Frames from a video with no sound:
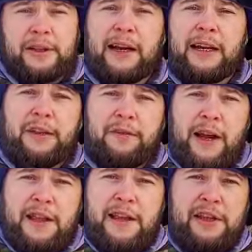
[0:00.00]

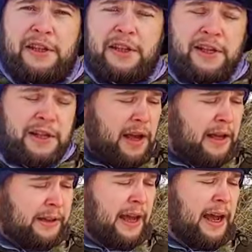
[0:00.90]
заготовление сена –
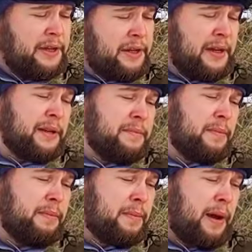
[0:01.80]
это одни,
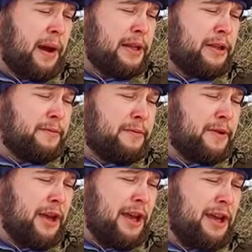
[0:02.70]

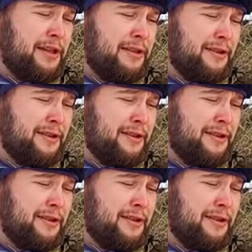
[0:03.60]
одни,